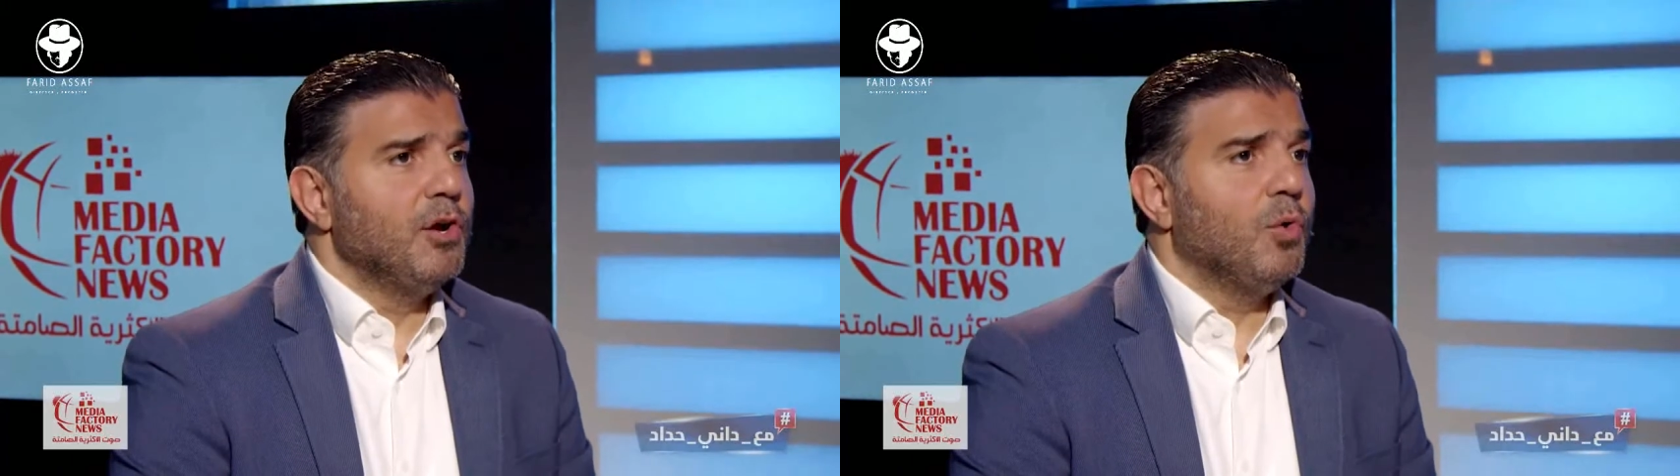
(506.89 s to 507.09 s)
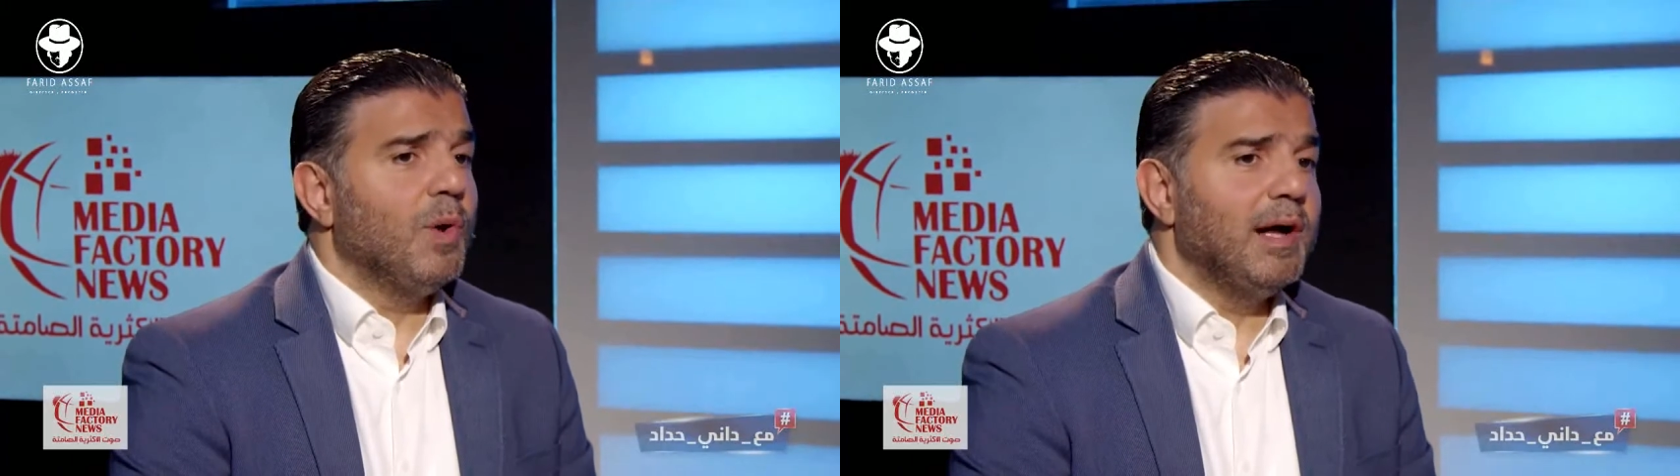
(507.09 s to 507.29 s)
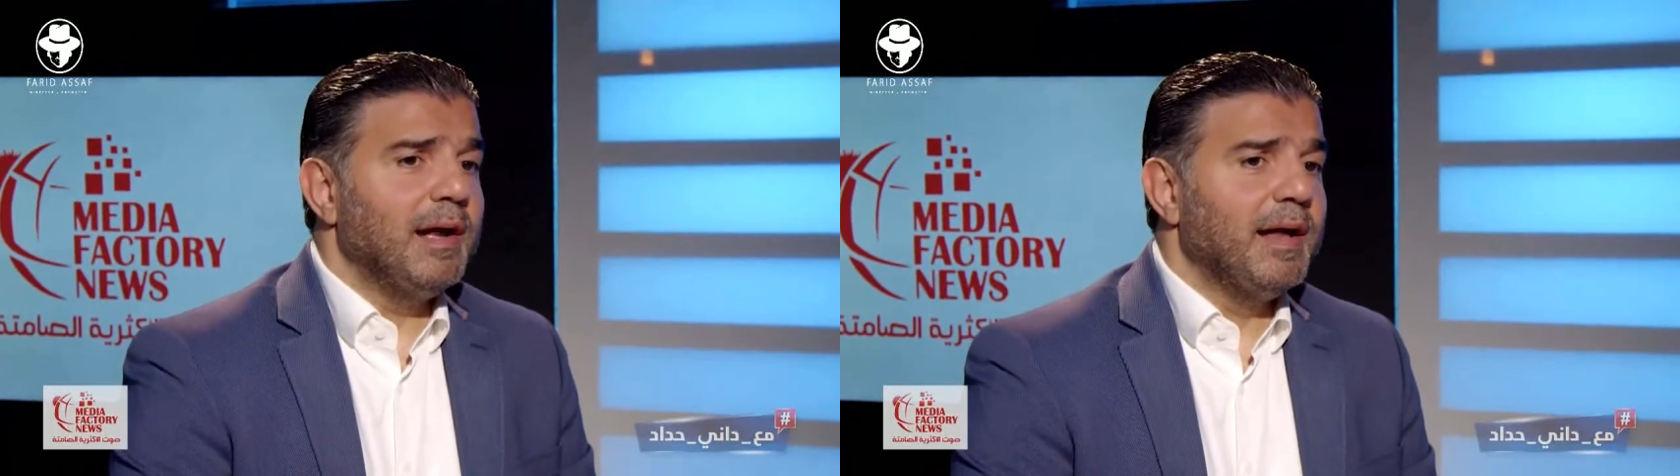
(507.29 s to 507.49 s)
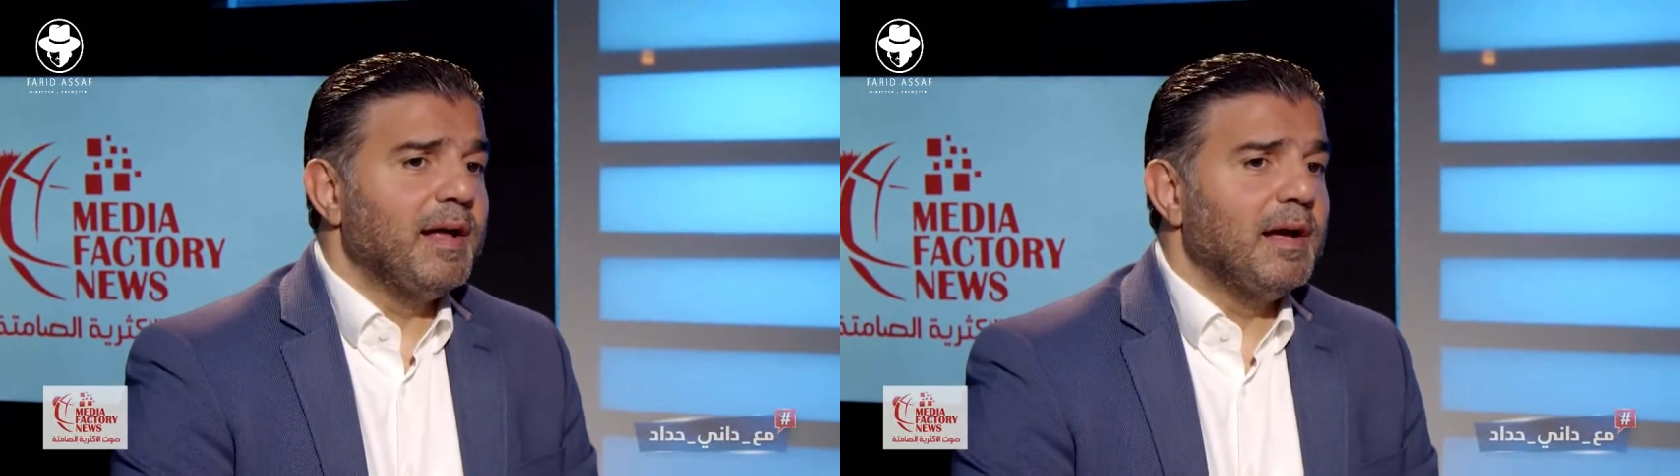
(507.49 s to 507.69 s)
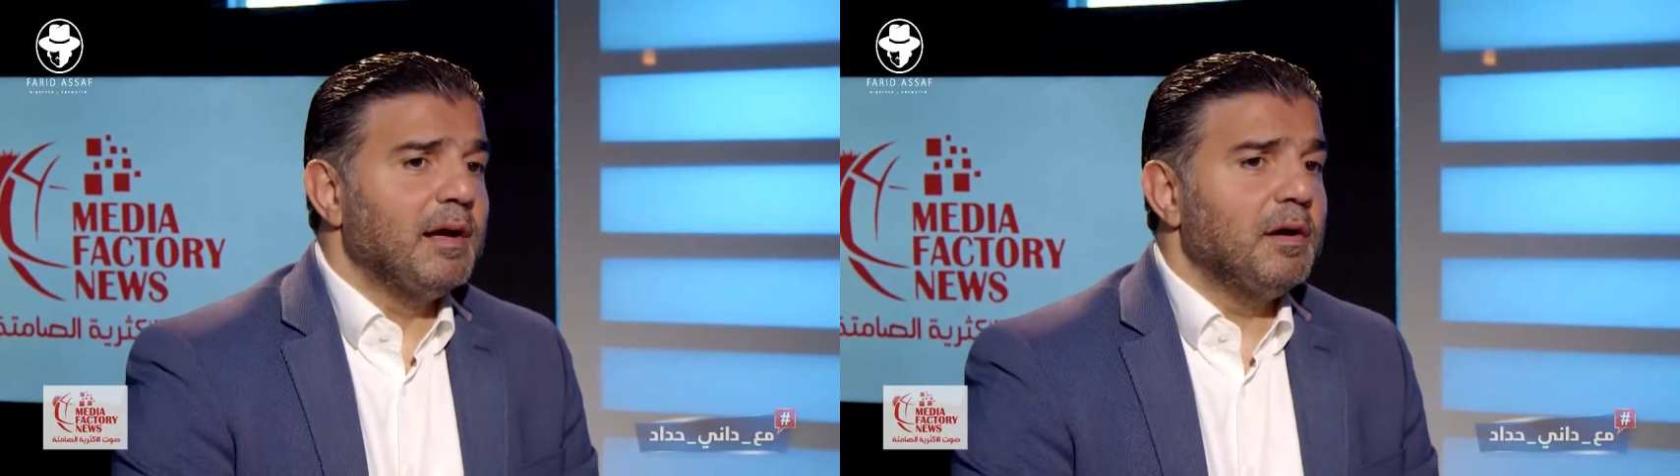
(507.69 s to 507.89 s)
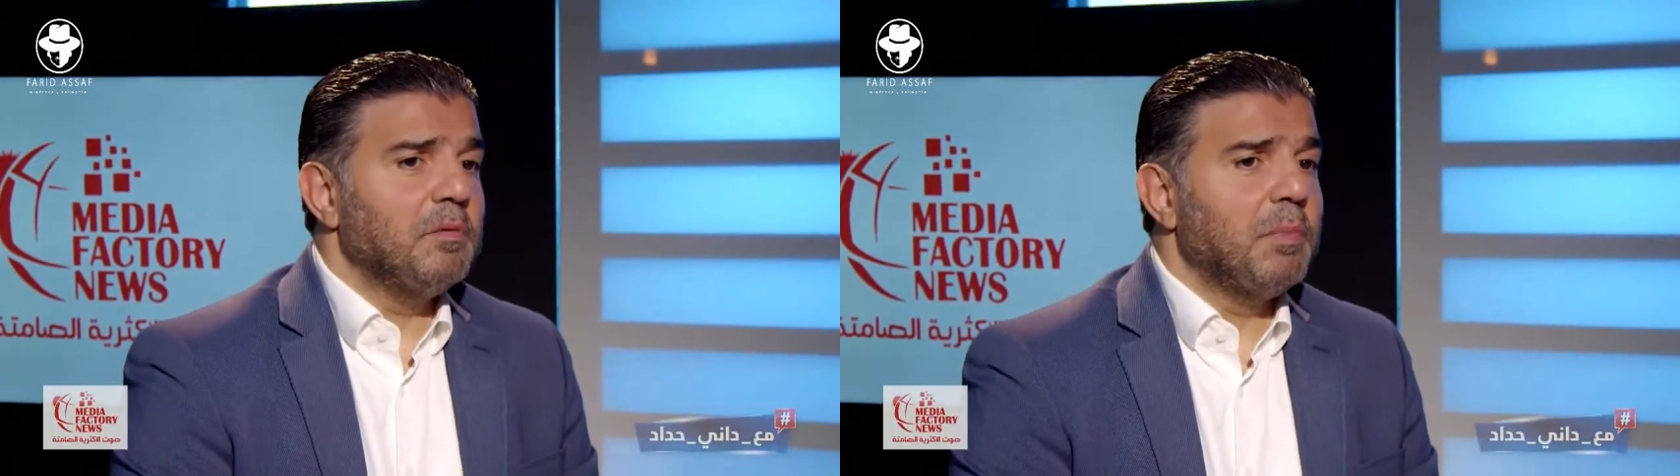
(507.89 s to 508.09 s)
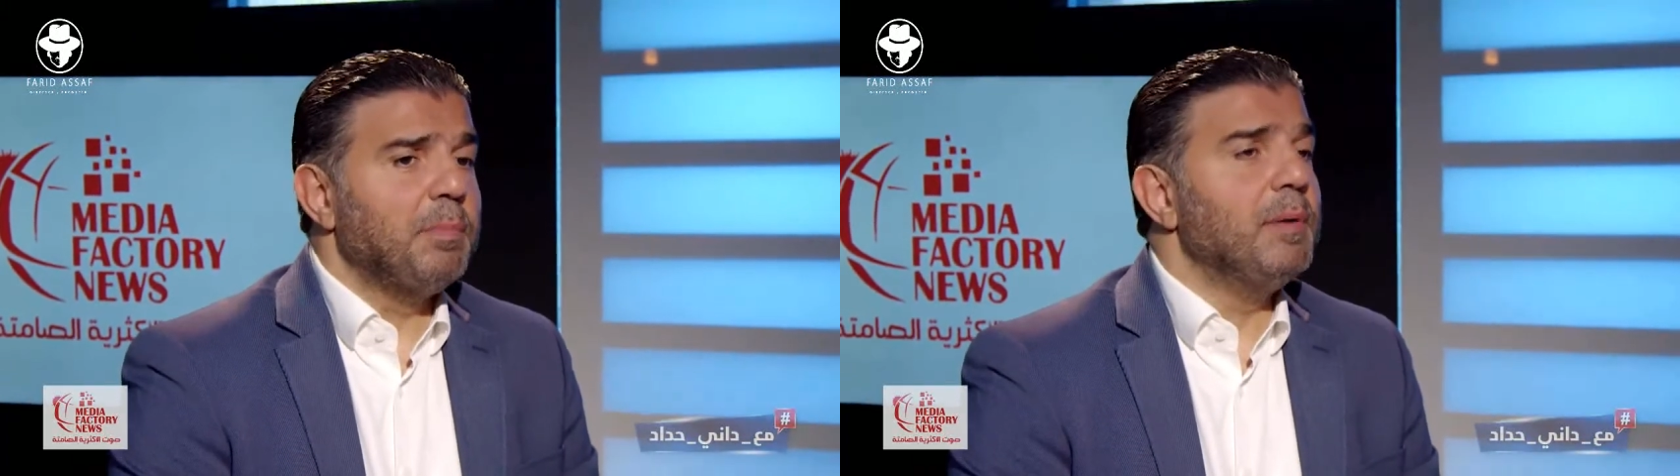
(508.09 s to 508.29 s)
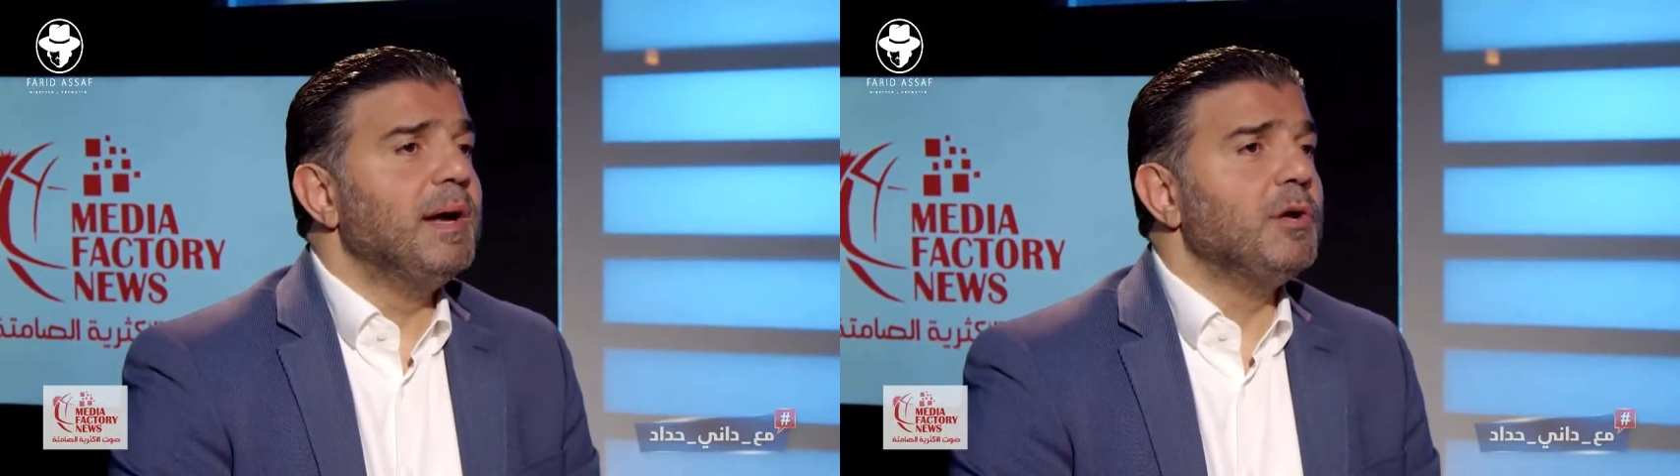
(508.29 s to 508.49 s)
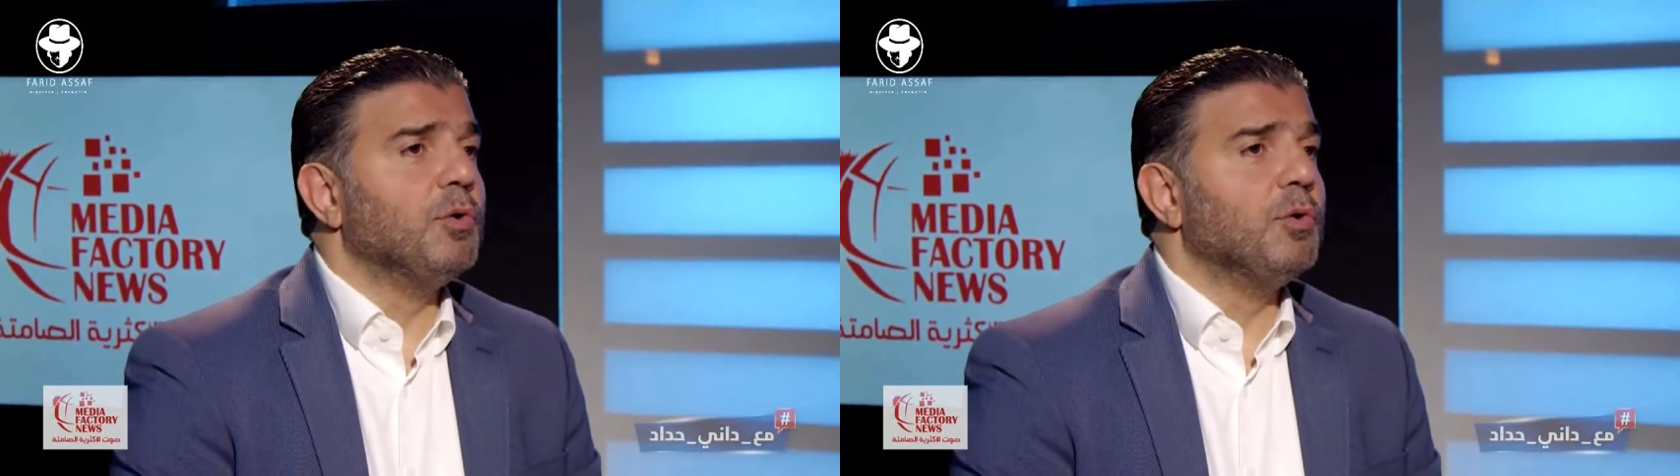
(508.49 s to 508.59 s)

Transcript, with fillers: وقال انا ما بقبل